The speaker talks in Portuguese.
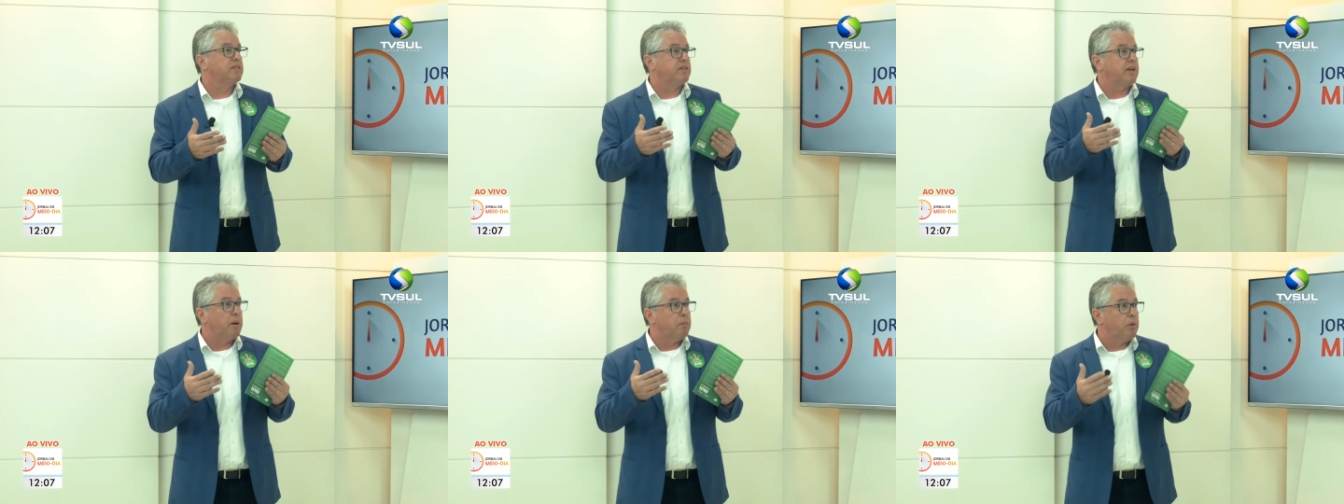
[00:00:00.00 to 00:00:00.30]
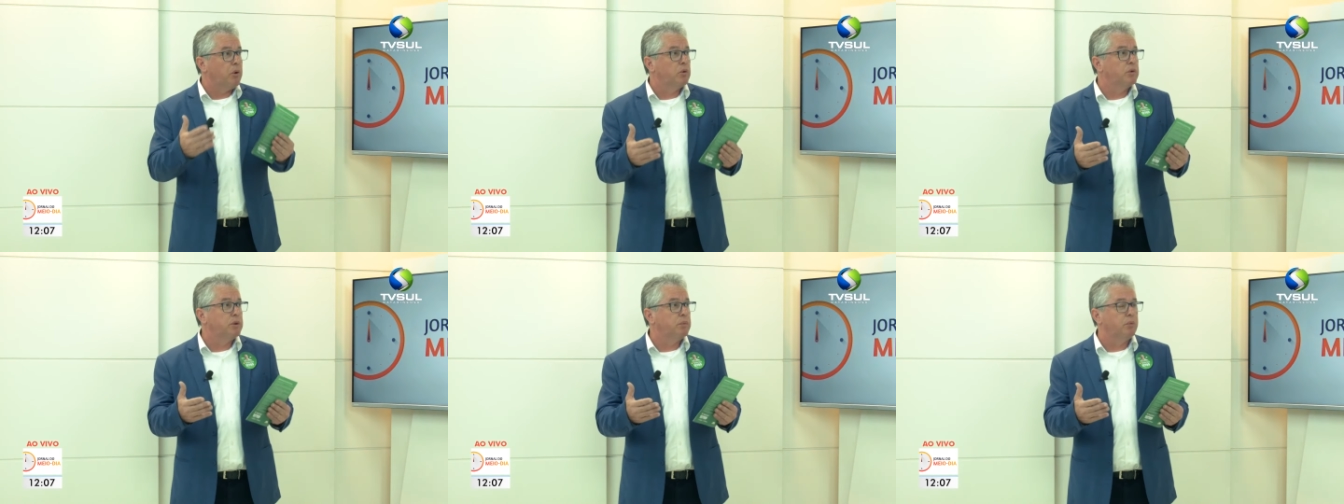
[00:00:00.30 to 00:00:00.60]

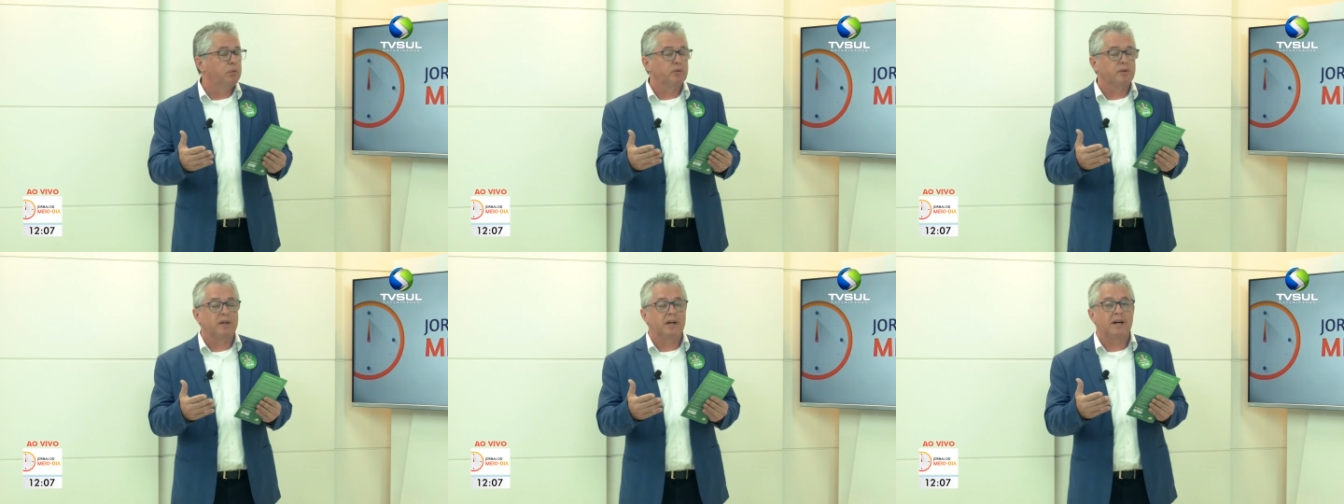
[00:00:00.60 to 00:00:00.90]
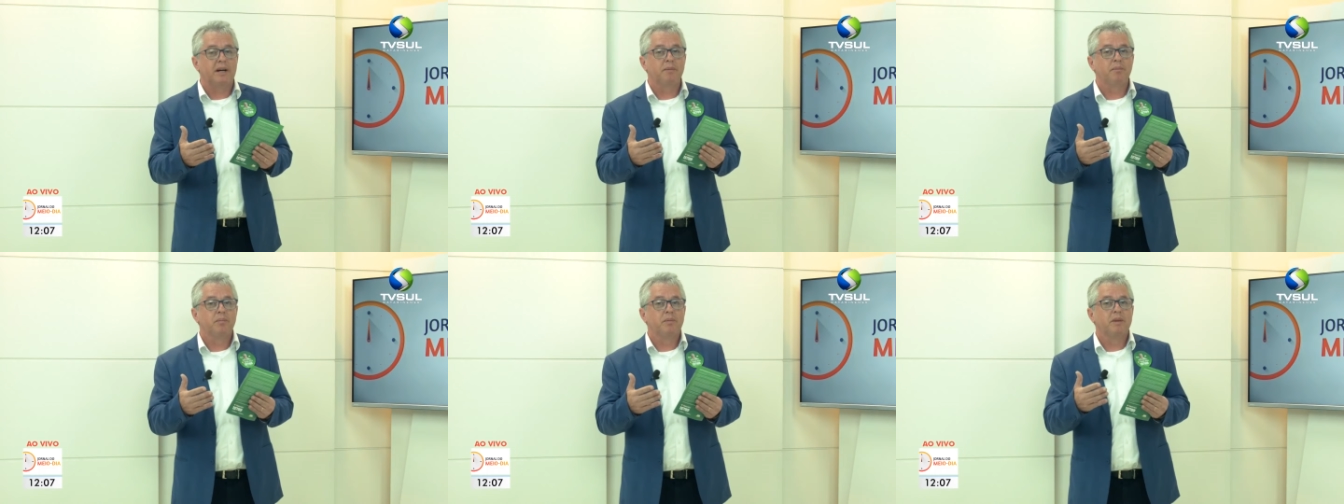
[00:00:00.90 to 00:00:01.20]
sabe aonde
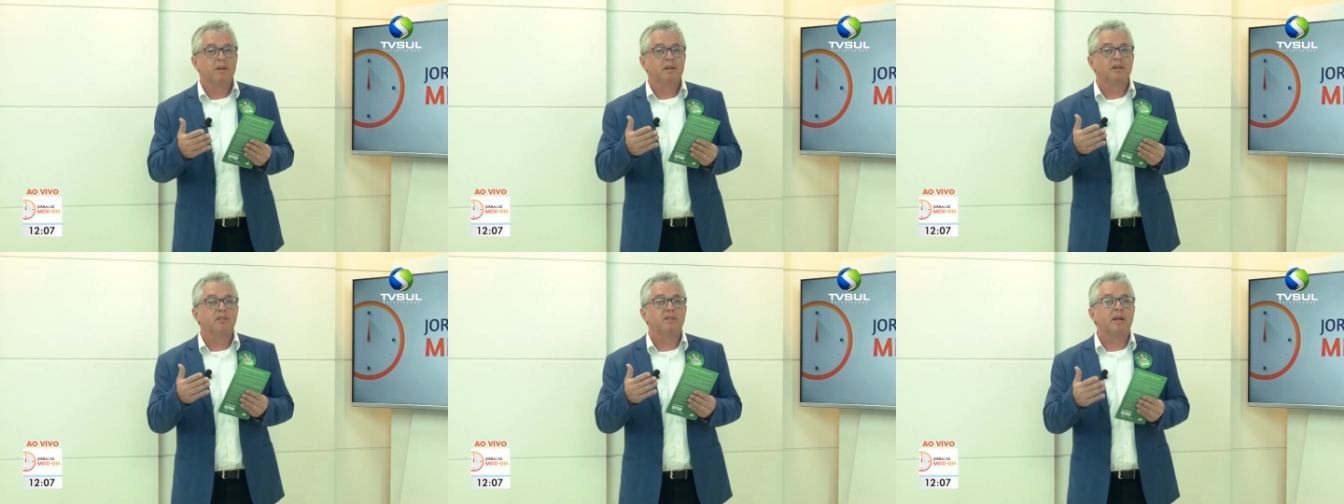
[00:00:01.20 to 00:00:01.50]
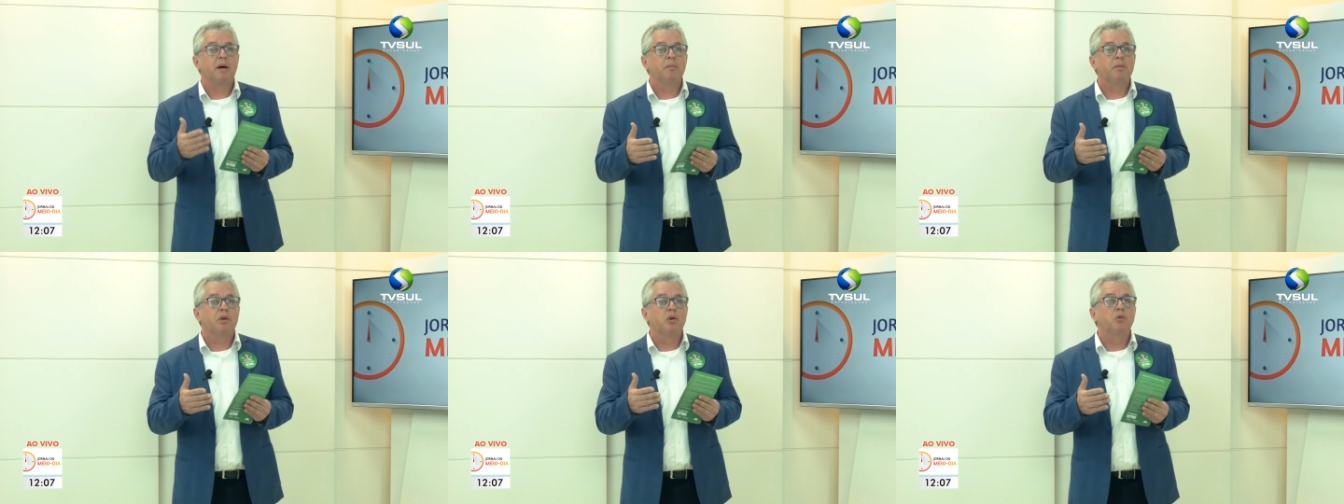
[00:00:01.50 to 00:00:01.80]
buscar e
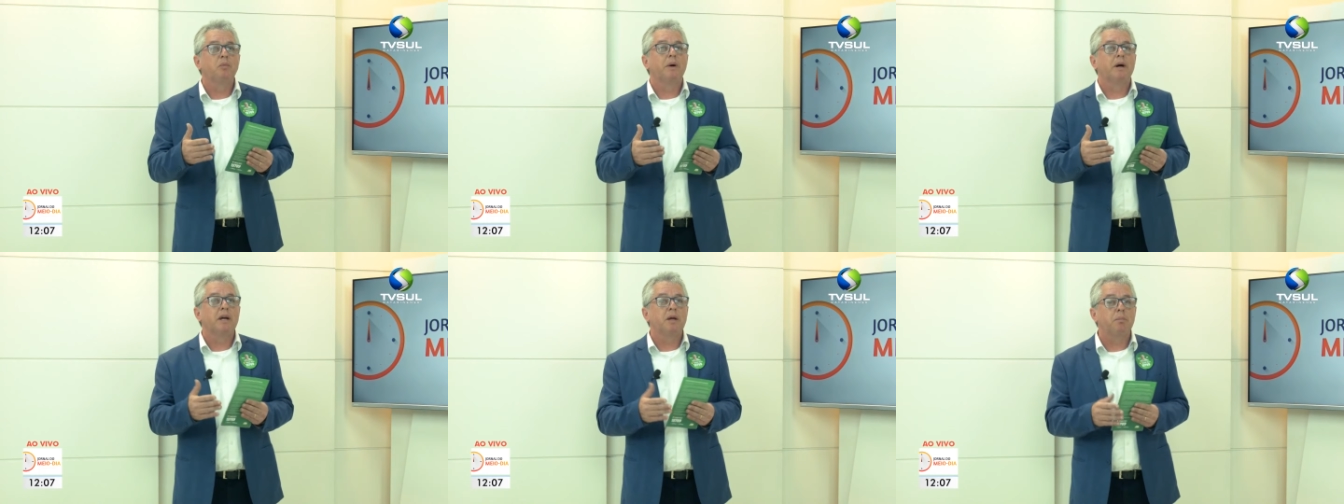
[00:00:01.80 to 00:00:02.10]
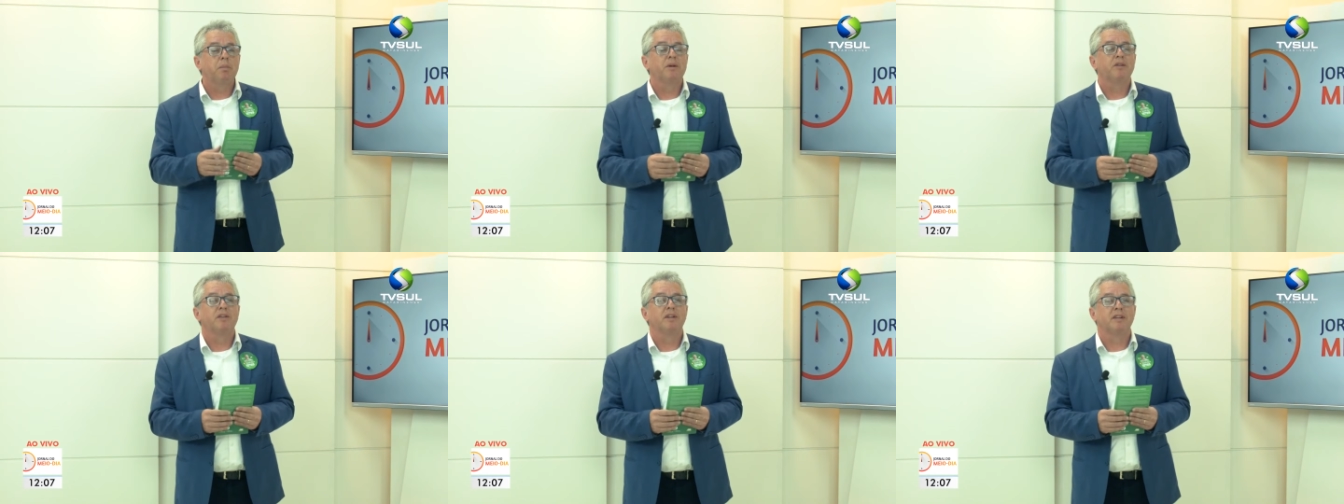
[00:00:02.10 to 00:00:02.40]
sabe que uma
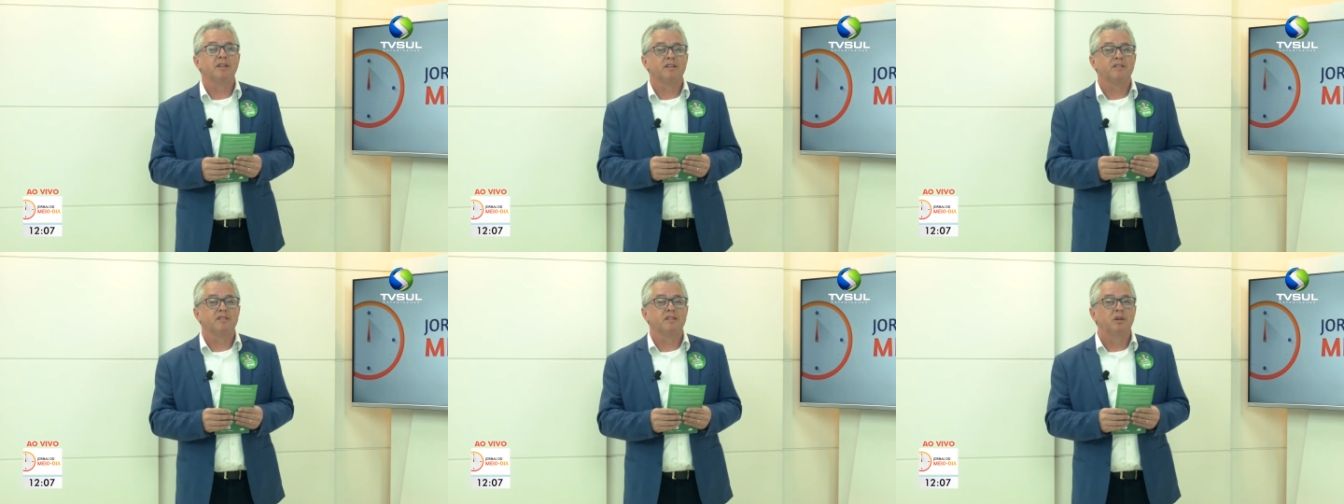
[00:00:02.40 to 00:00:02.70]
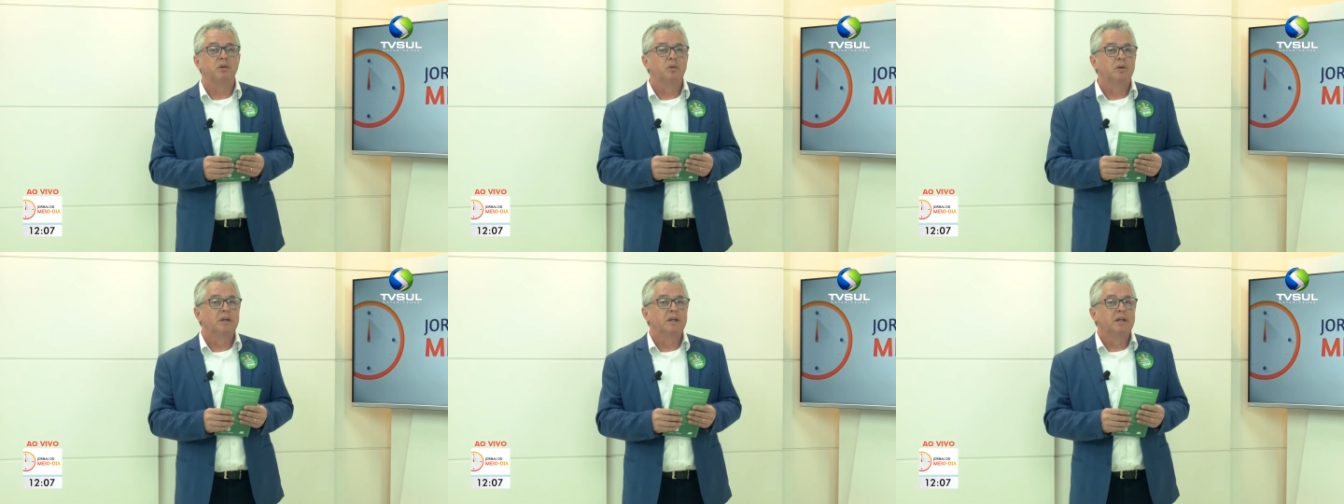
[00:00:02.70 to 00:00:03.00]

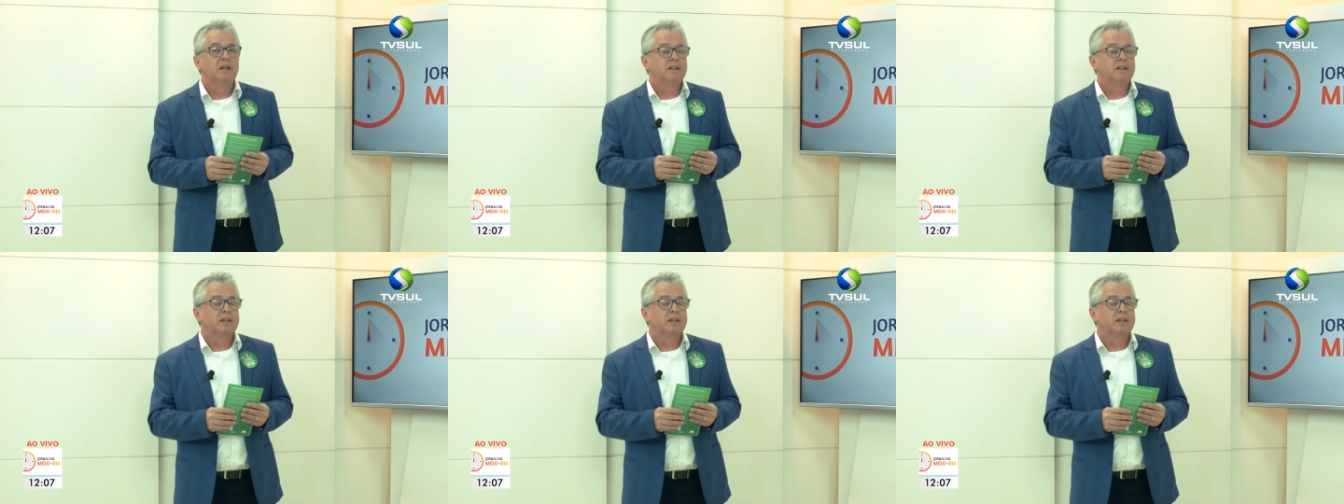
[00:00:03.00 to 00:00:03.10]
representação